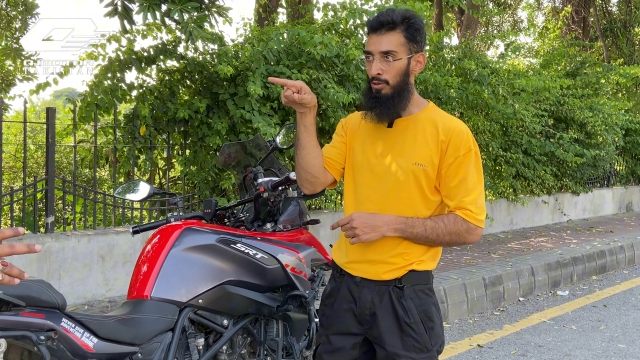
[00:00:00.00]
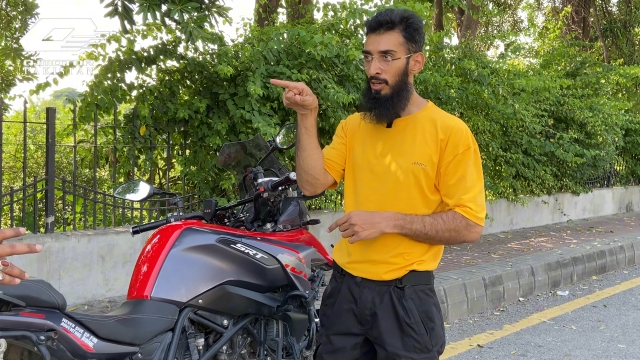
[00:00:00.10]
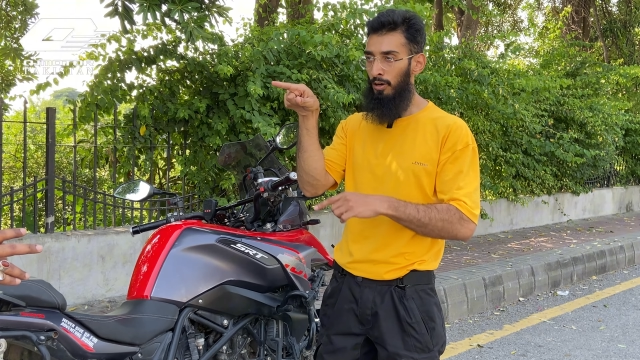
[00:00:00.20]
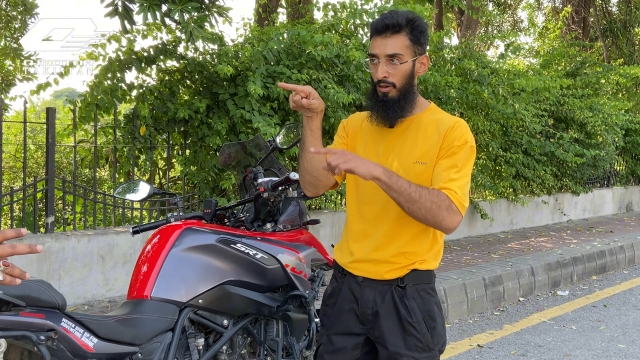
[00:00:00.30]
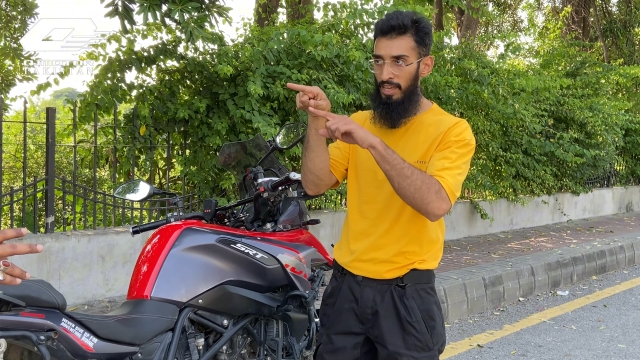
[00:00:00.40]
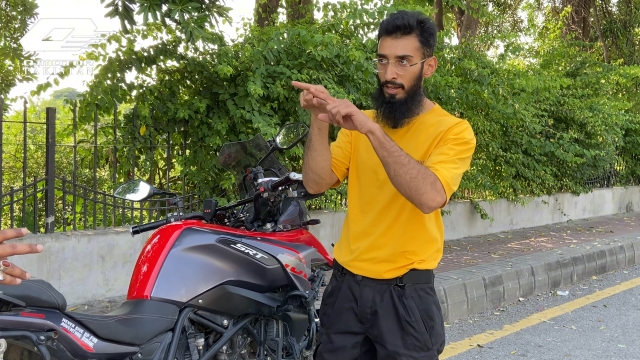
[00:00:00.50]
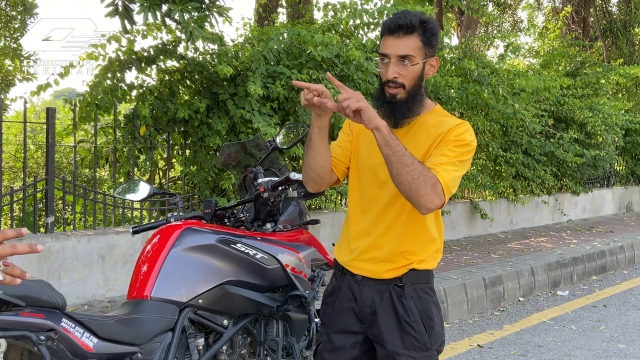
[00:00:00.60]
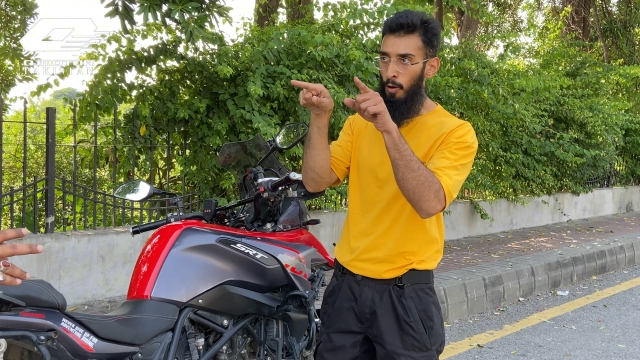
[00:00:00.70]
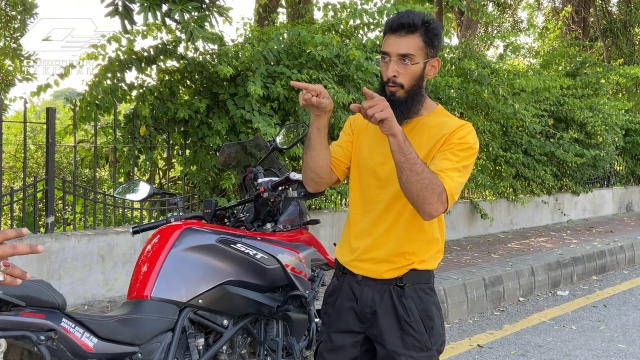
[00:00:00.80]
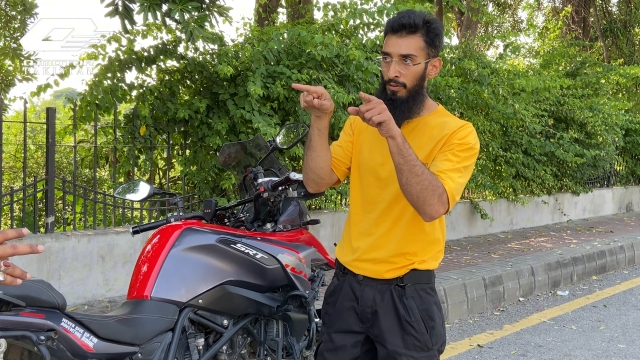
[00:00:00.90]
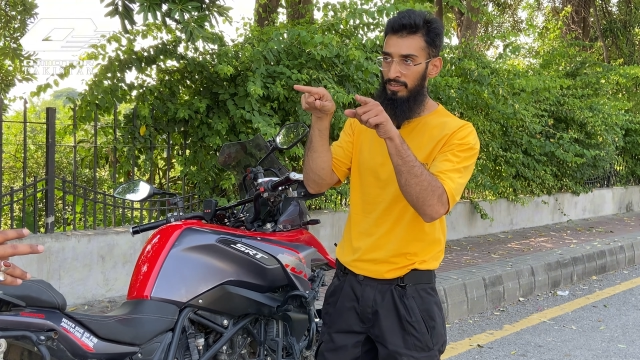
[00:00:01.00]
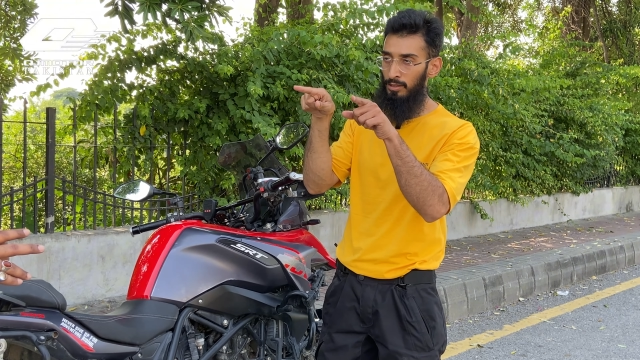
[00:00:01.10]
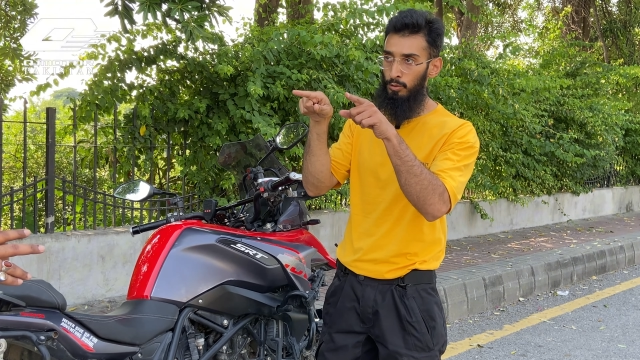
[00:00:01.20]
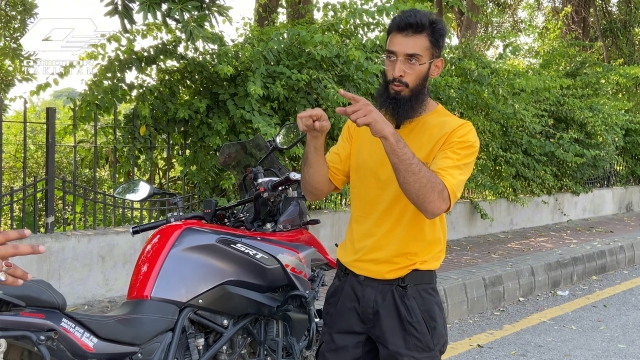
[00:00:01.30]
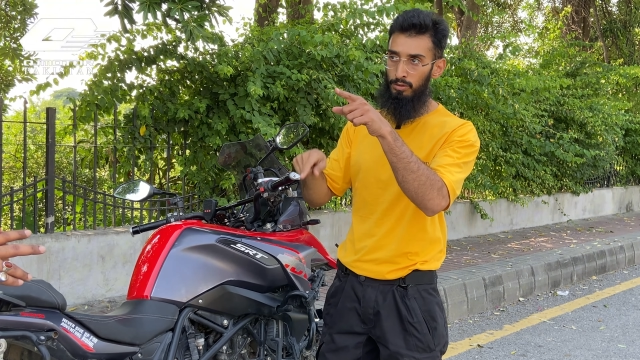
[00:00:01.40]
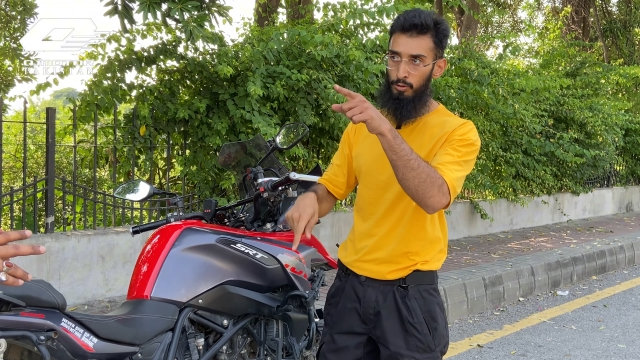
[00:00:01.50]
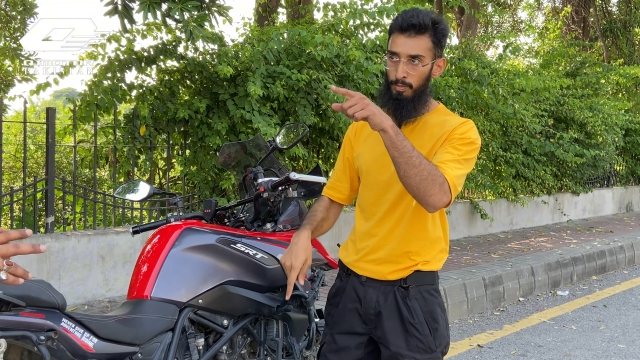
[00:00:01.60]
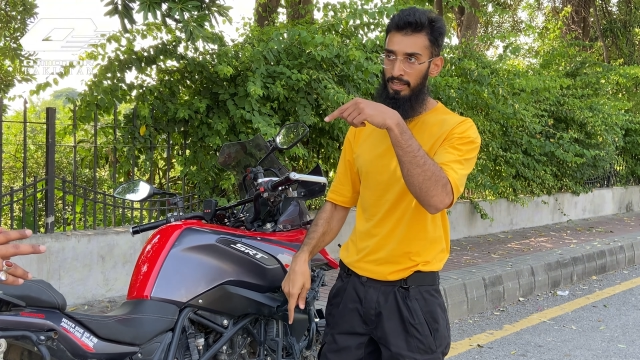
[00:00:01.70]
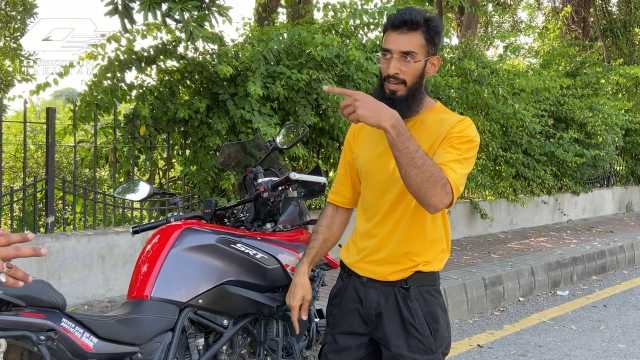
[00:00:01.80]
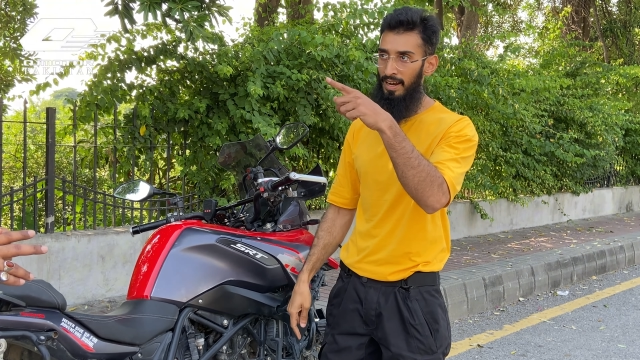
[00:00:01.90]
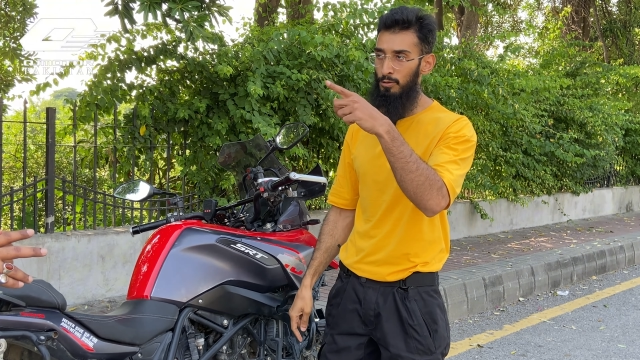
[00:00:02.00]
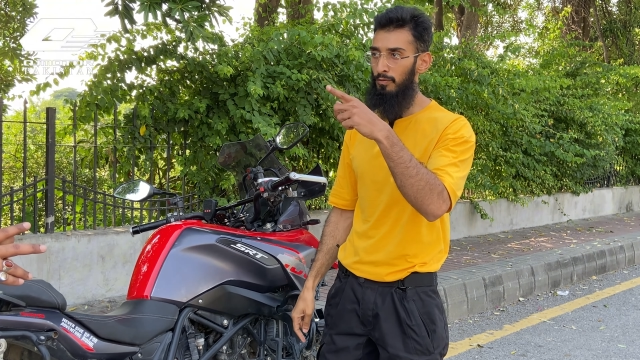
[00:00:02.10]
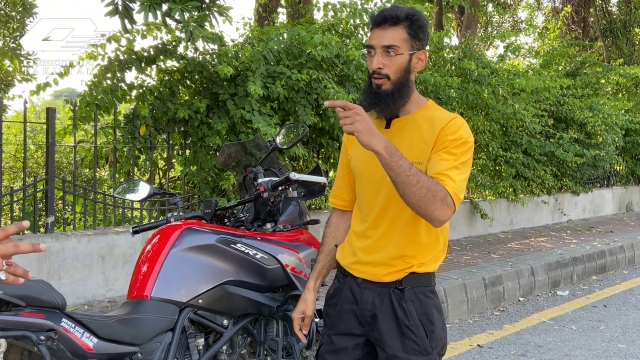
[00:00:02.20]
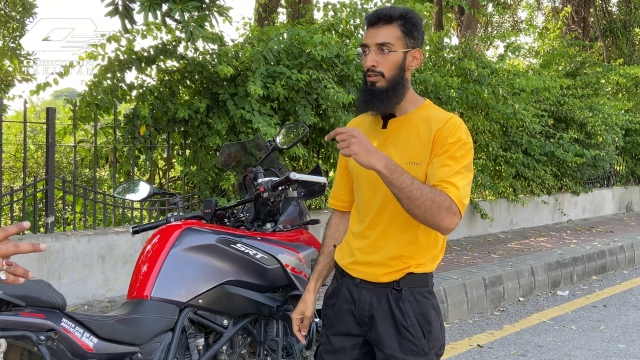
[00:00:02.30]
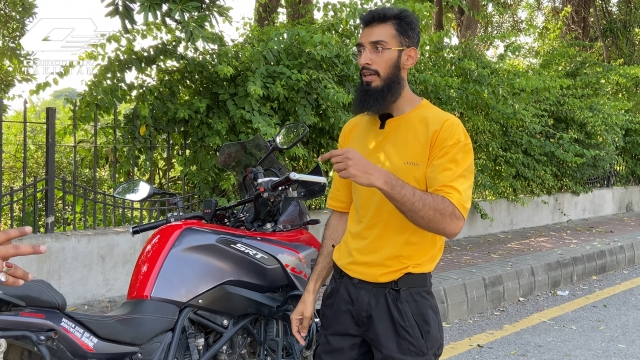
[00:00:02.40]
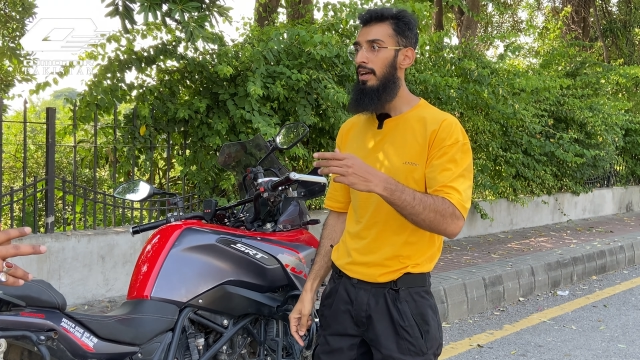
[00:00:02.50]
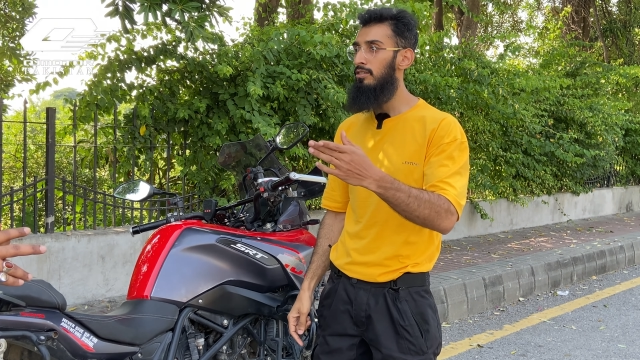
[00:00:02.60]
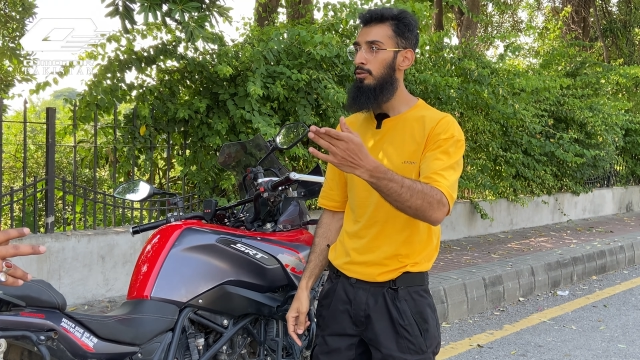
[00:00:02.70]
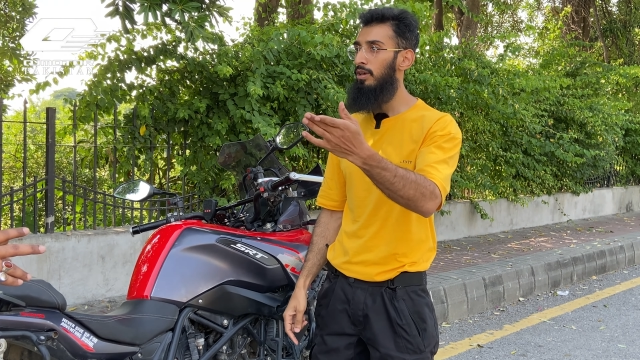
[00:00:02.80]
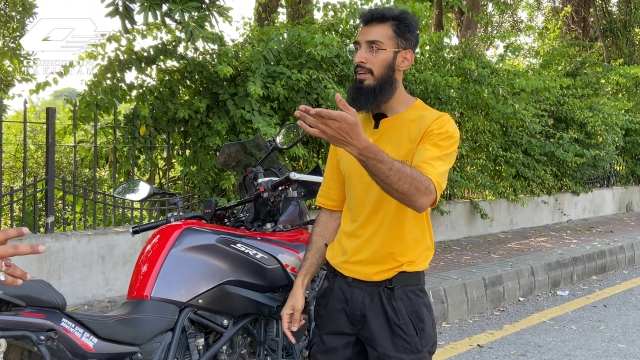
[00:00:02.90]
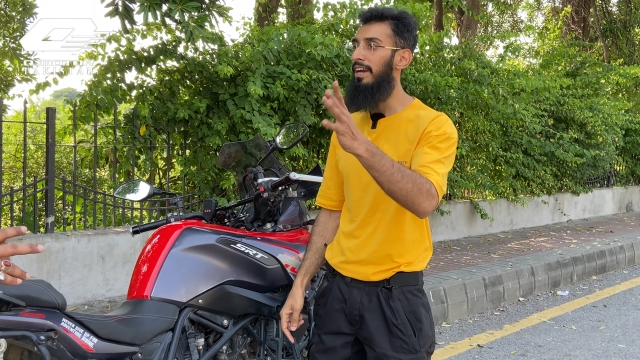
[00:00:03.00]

ऑन होती है और एक ऑफ रहती है तो जो जो बंदा आ रहा है उसको फील होता है यार इसकी तो